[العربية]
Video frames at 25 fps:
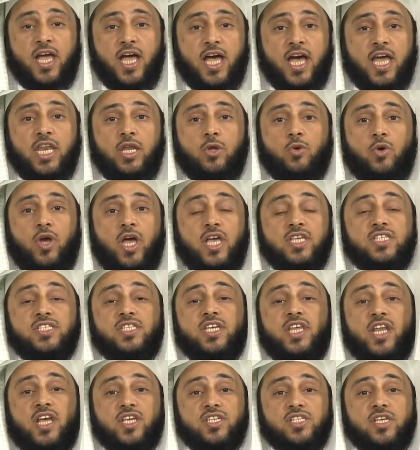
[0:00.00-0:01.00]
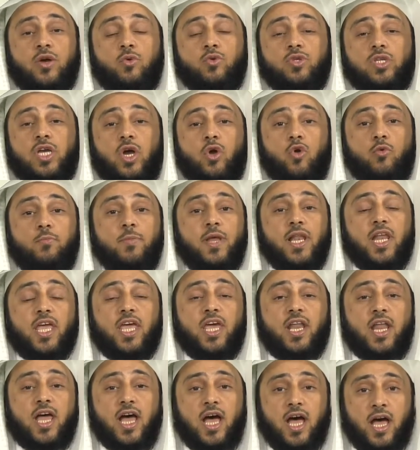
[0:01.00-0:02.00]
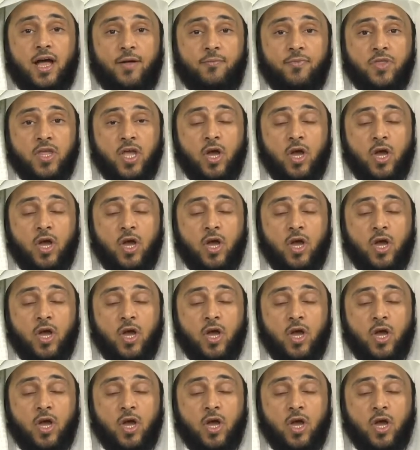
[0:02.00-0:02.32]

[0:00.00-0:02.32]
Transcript: ان يحسن صوته بالقراءه